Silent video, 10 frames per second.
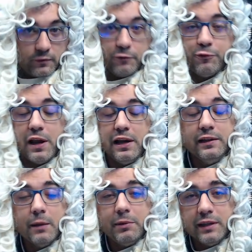Feliz
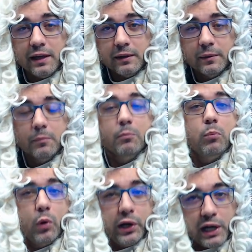Navidad.
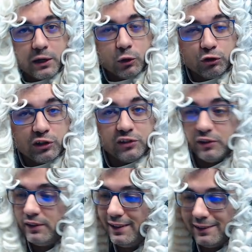Buenas noches
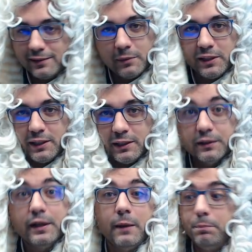y hasta
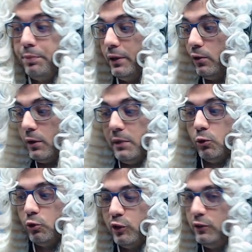mañana. Espero que me
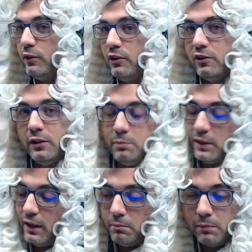contestes, así me
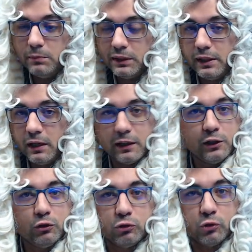das más material, que
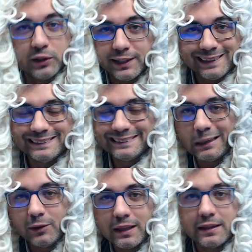yo estoy
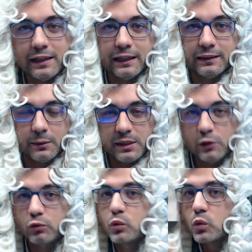encantado de dedicarte
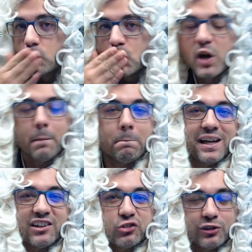vídeos.
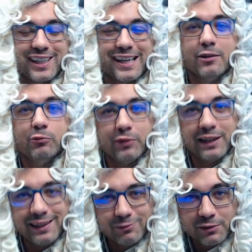Besote,
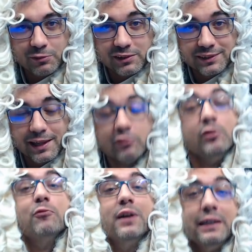felices fiestas,
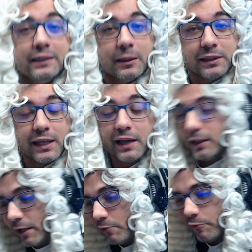feliz Navidad
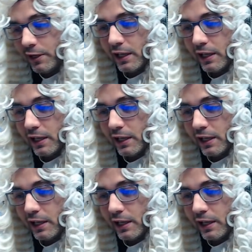y feliz